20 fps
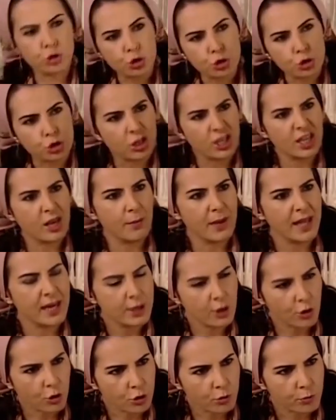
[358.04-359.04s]
o sürtük
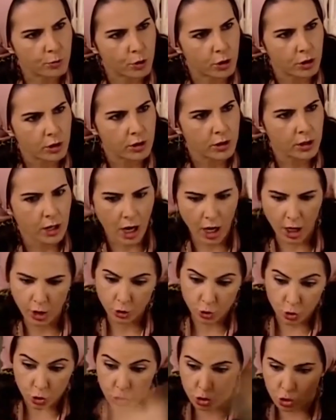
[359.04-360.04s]
yemeni yok mu?
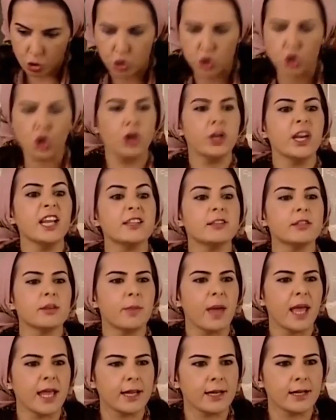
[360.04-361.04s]
Gözünü kör
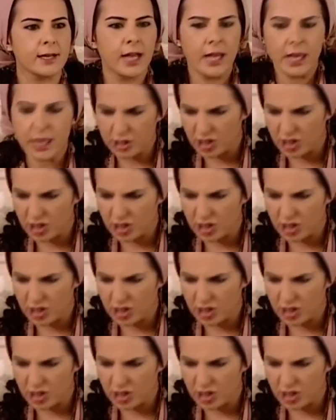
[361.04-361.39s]
etti beyin.